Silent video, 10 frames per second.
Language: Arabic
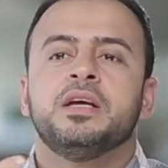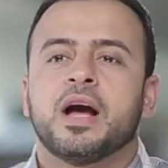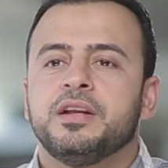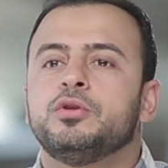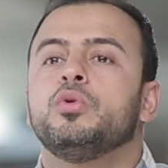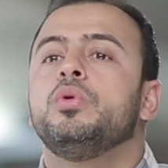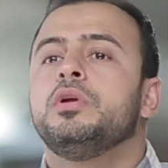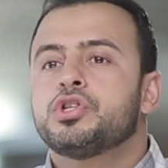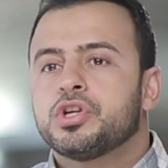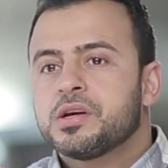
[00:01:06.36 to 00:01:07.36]
يعني تقول
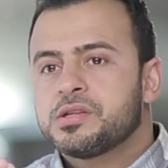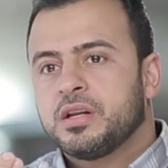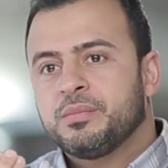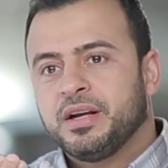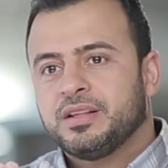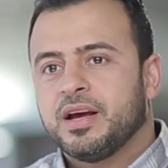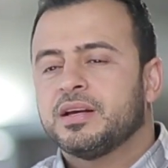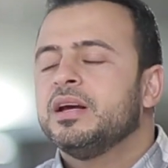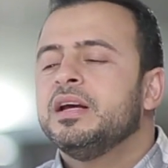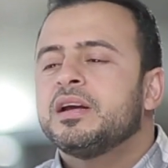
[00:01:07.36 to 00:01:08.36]
للشخص اللي محتاج
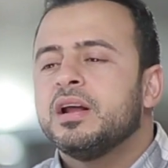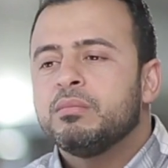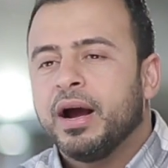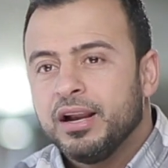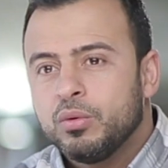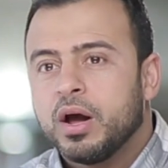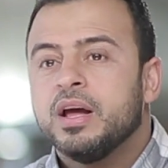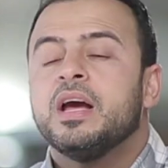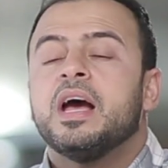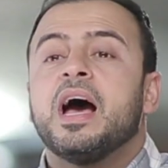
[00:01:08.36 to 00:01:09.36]
كلمه حلوه
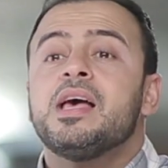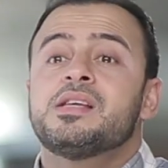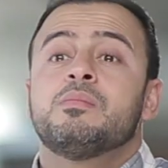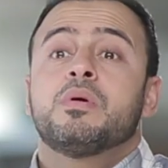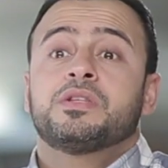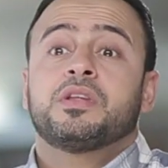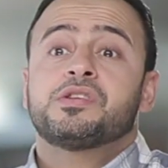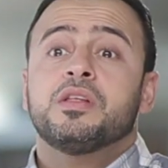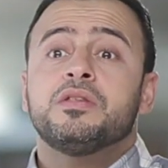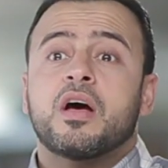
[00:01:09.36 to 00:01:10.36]
احسن ما
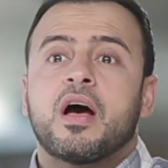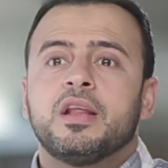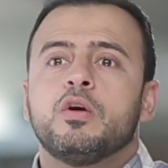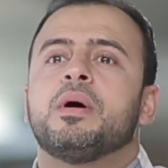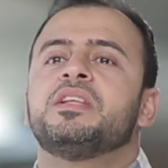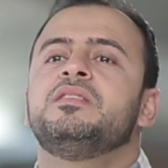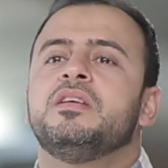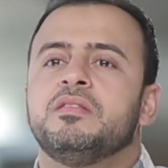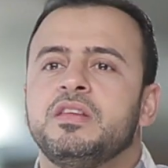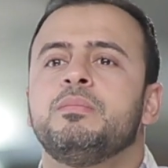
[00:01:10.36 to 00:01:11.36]
تتصدق عليه وبعدين
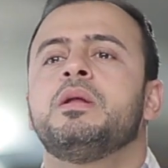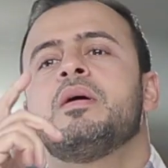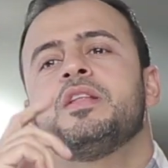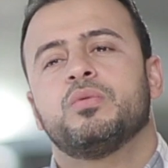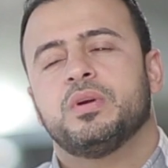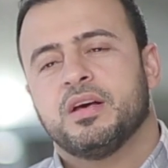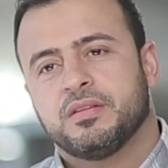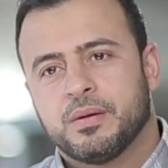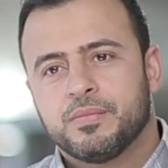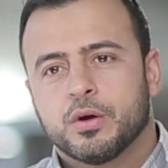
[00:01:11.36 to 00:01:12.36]
تاذيه بالمن
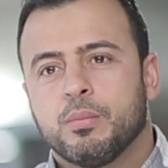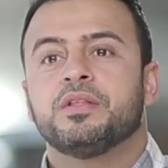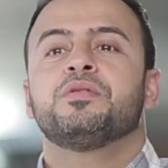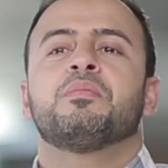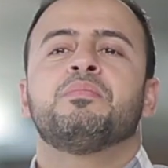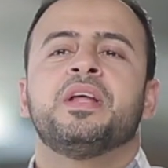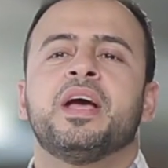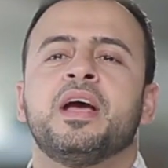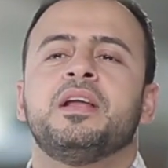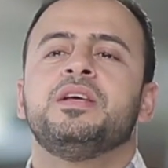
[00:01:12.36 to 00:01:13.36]
والاذى وبعدين ربنا
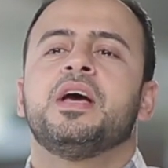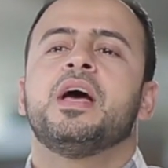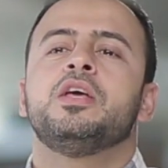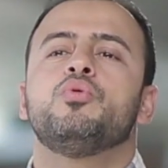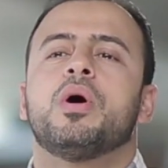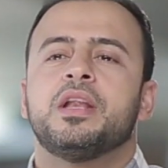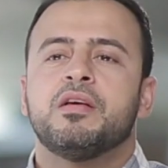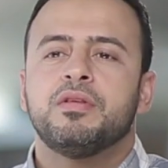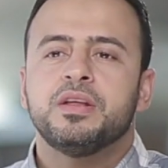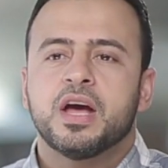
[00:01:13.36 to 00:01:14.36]
قال يا أيها
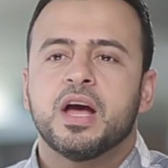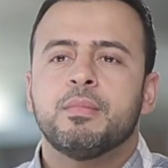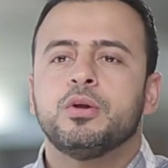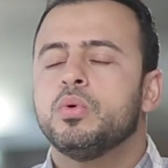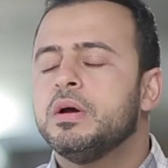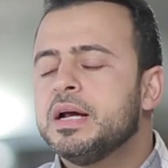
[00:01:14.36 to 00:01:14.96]
الذين آمنوا